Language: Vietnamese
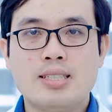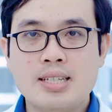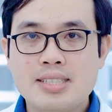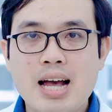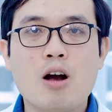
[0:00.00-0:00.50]

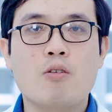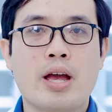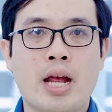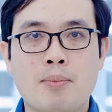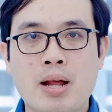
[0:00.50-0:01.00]
Xin chào
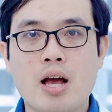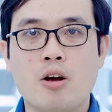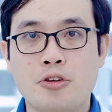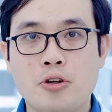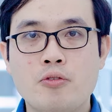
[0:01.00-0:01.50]
và hẹn gặp lại
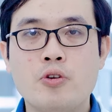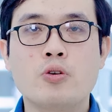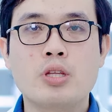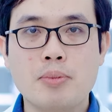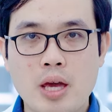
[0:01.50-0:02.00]
ở những
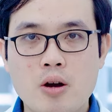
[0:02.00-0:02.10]
video tiếp